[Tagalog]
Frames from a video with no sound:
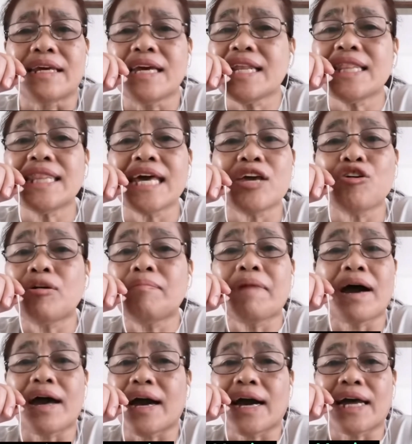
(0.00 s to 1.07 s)
Hindi yon
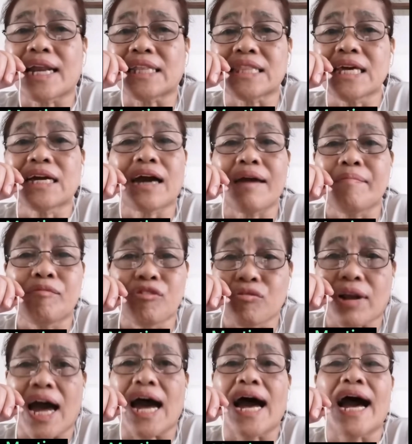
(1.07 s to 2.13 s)
makakarating kay
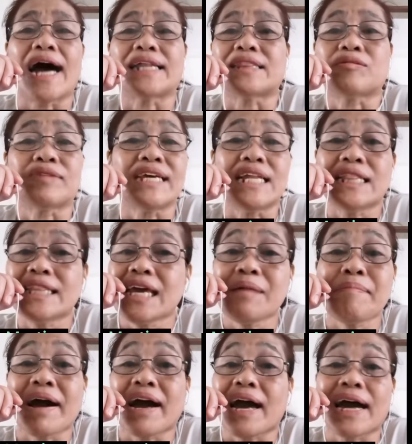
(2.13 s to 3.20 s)
Mura at
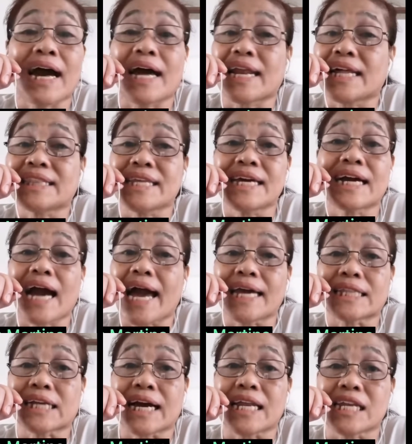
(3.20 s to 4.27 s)
hindi makakarating
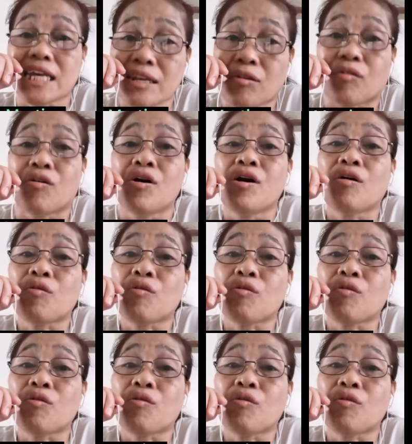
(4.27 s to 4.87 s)
kahit kanino.